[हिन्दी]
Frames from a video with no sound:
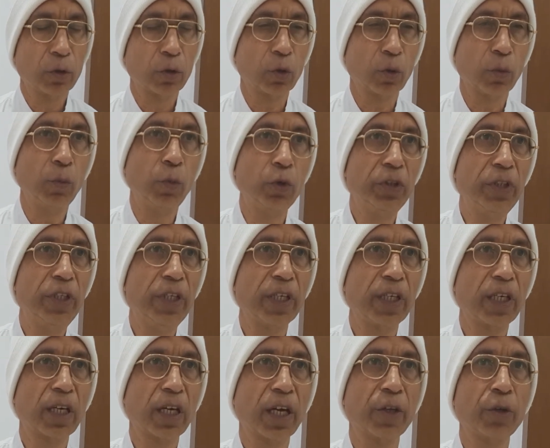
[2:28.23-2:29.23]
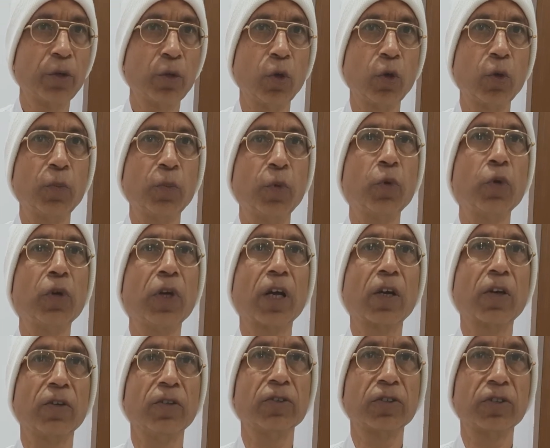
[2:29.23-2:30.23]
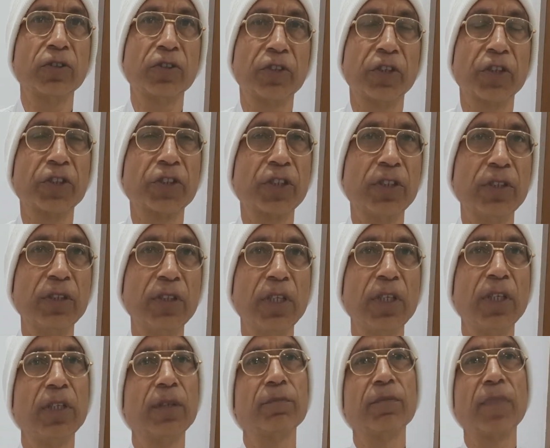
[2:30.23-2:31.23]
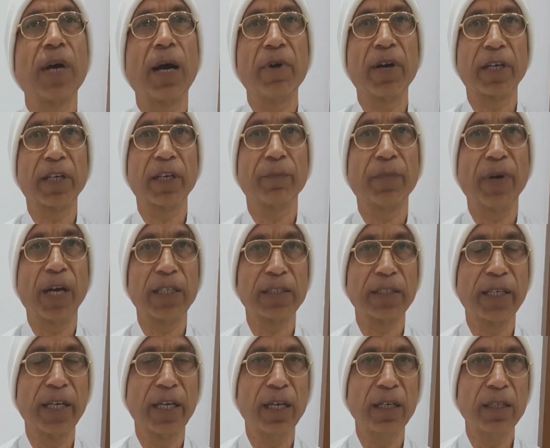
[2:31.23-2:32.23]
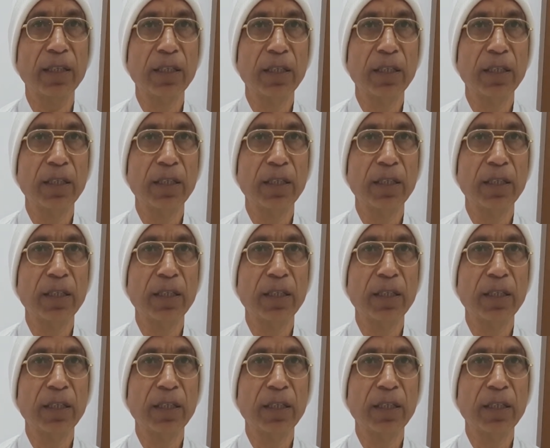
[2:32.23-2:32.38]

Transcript: तो बुद्धि का योग पूरा कंसंट्रेशन बाबा के पास गया